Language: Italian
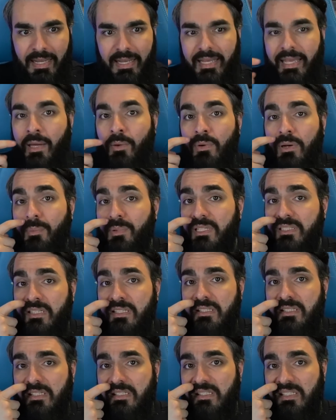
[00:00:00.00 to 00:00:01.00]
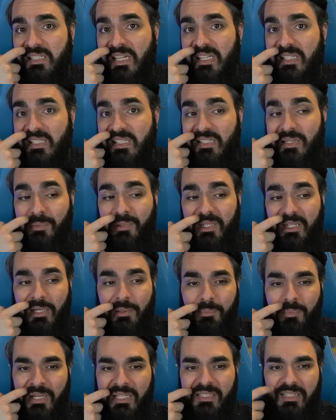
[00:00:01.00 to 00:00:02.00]
che è una presenza assenza perché
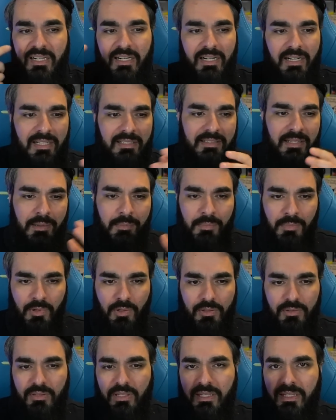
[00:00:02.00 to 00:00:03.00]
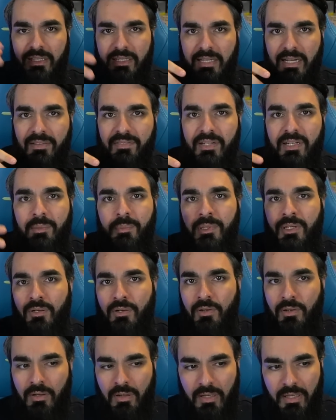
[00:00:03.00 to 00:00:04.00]
il padre in realtà è morto e cadavere
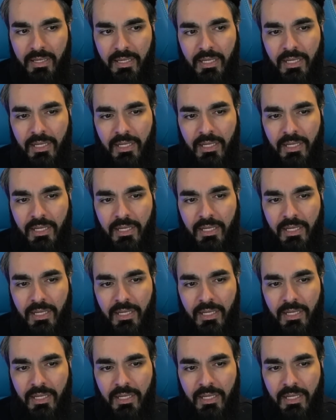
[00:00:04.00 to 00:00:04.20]
però